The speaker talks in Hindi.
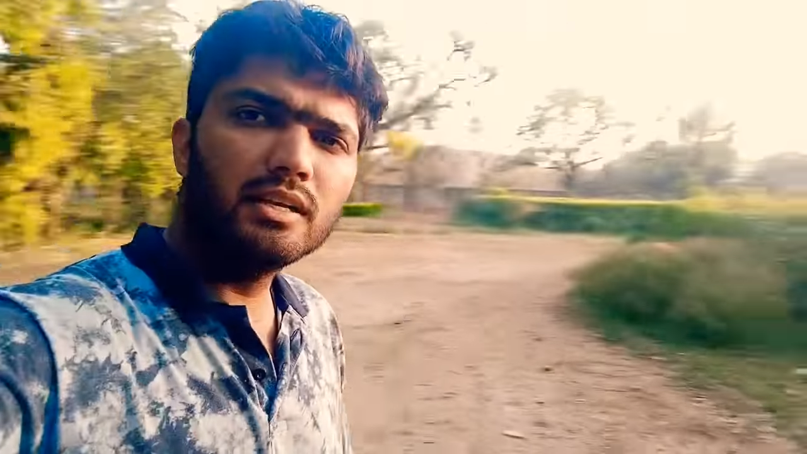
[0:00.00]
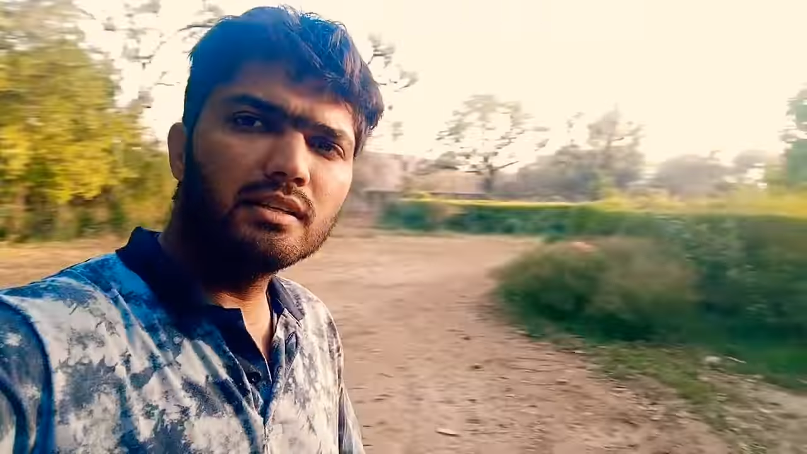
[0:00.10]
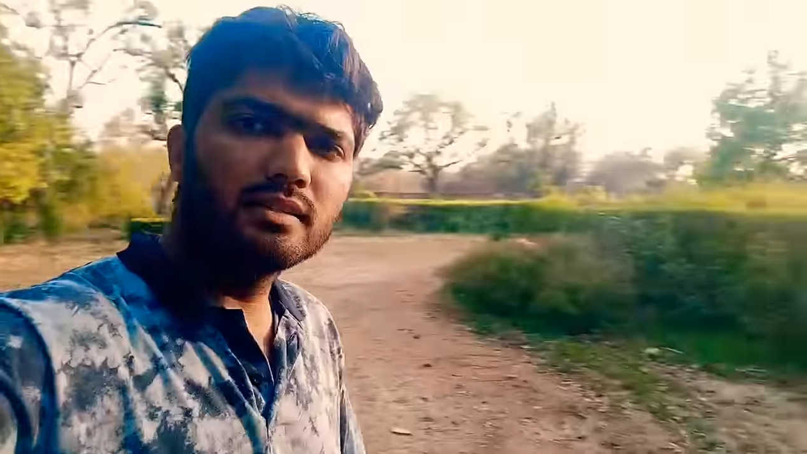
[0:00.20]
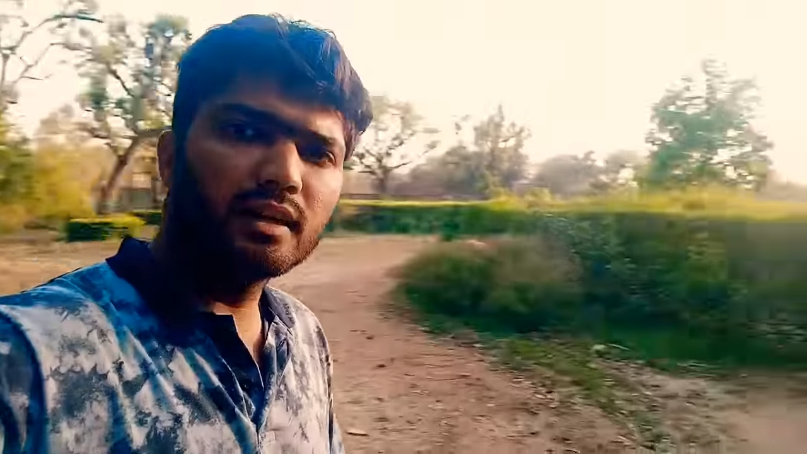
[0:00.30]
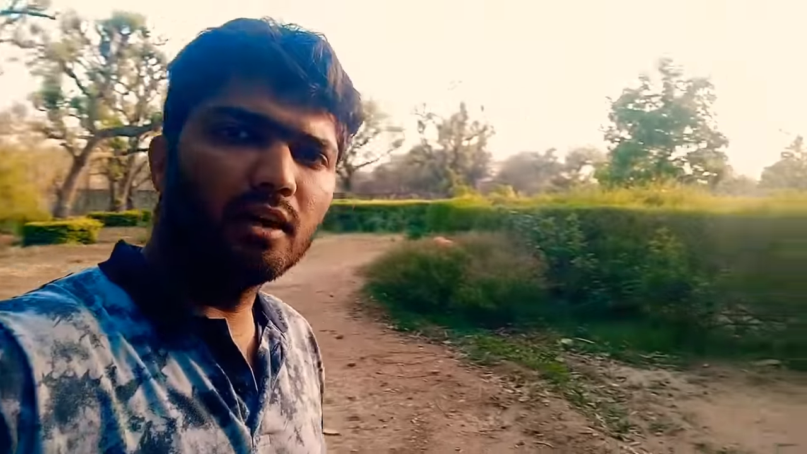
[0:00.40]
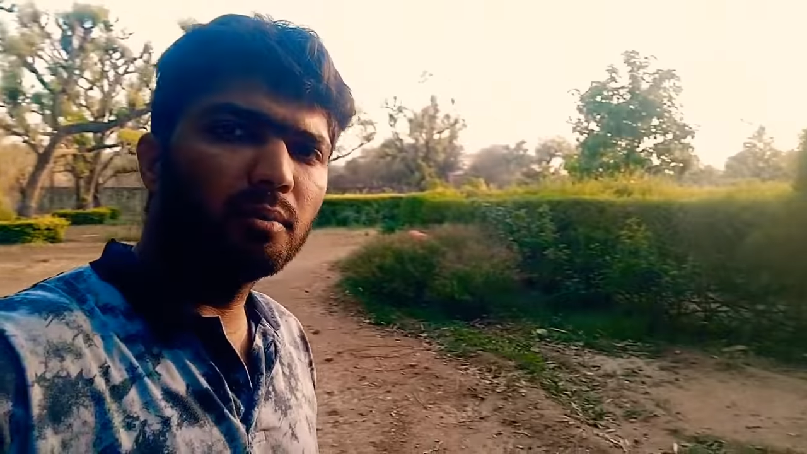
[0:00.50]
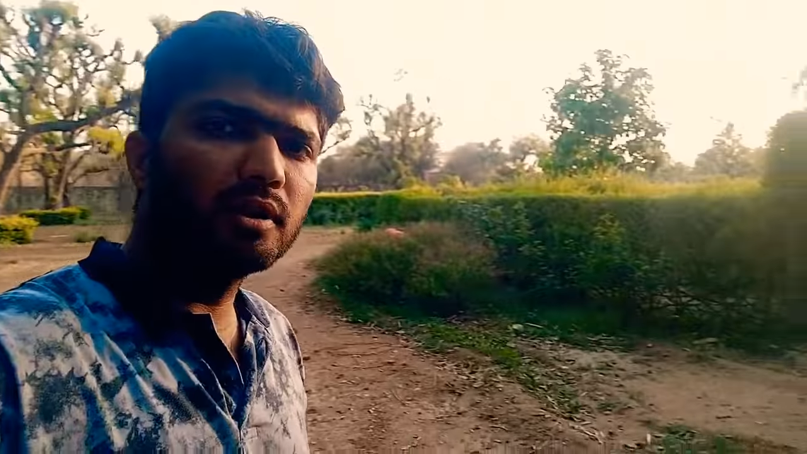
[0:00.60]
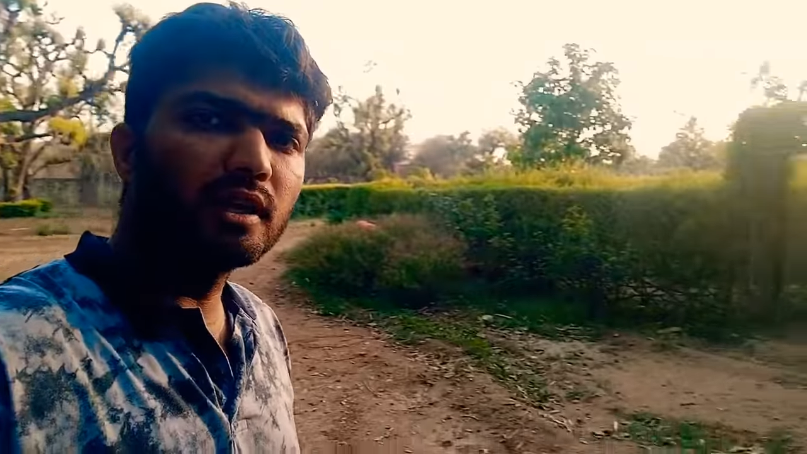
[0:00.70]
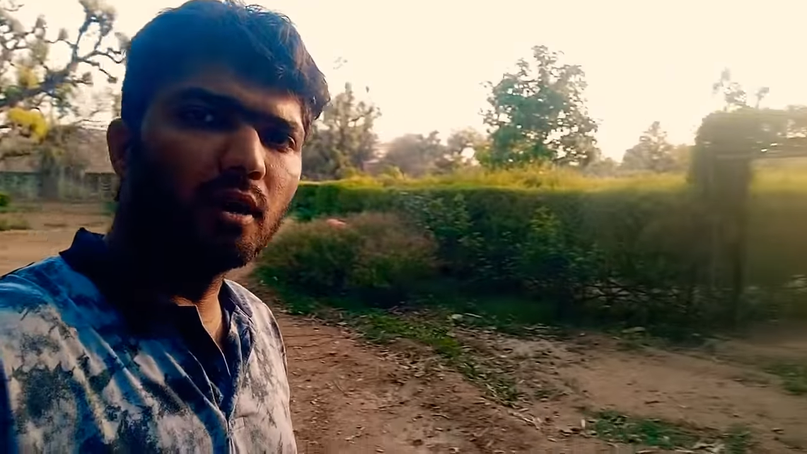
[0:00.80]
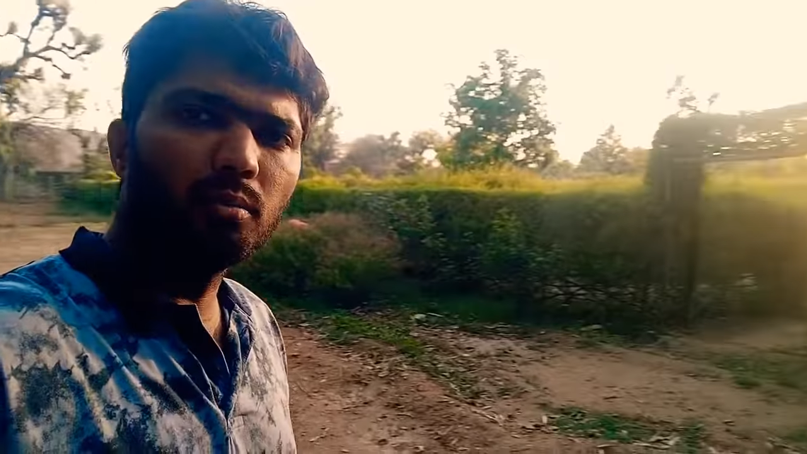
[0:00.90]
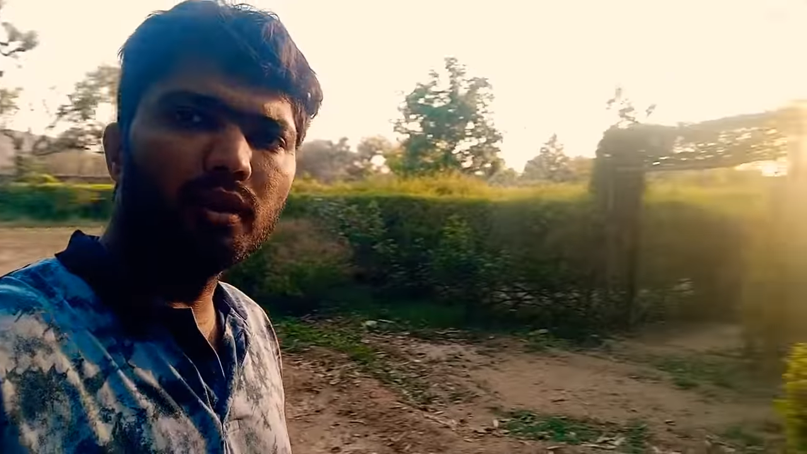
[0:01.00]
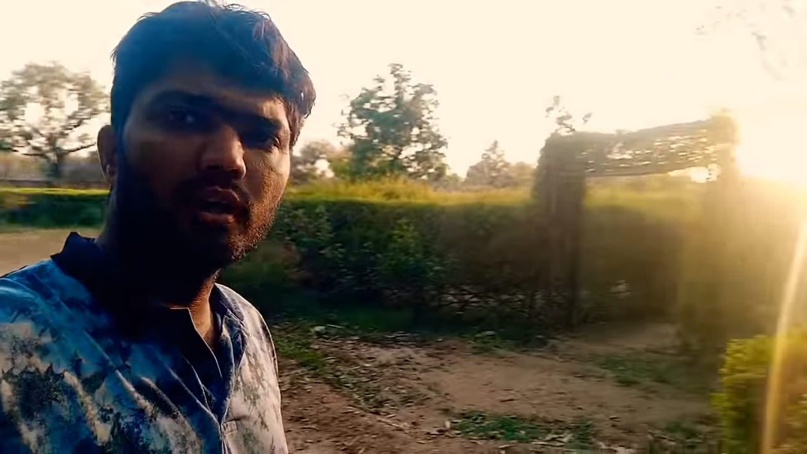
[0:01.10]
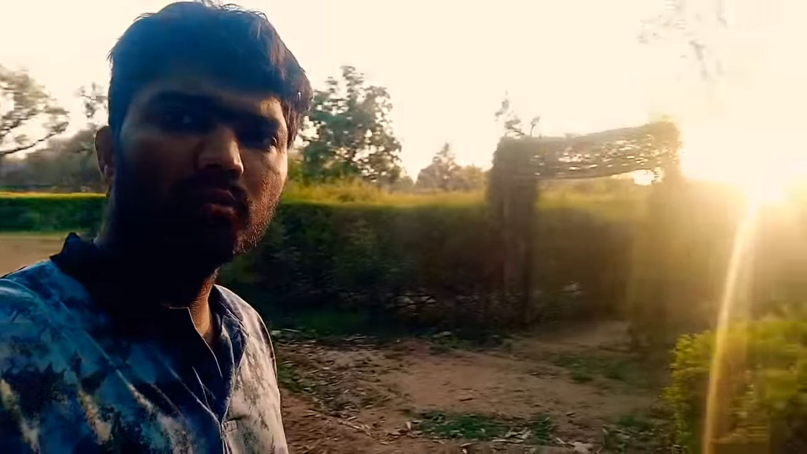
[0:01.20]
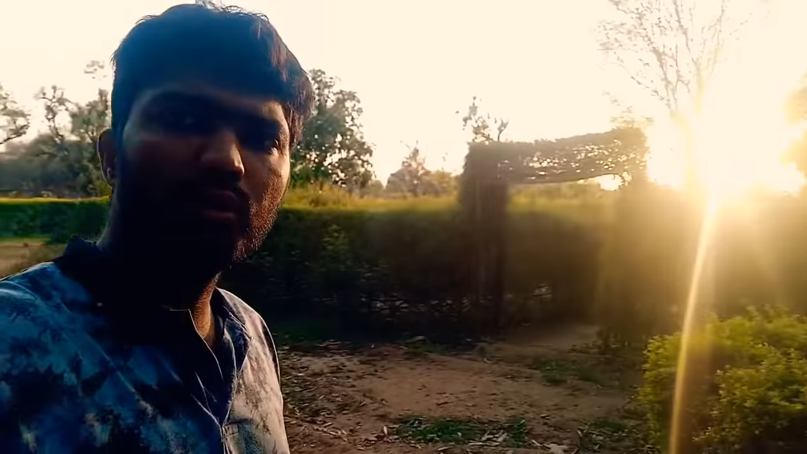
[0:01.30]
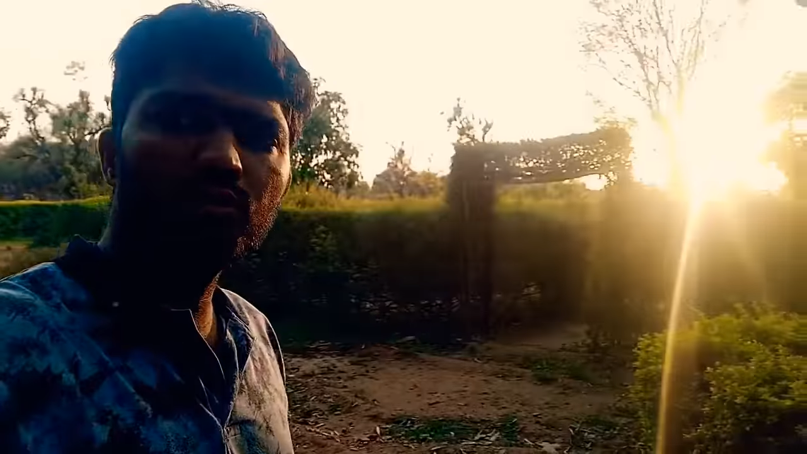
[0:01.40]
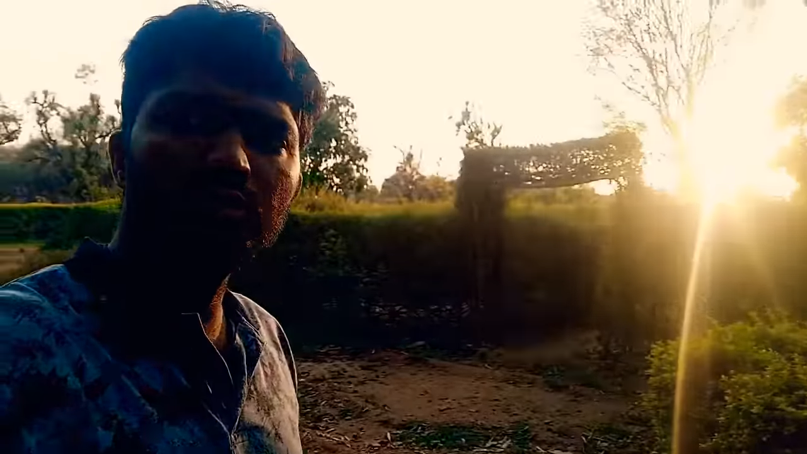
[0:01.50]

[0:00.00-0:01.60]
इस जगह पर यहाँ पर एक बनी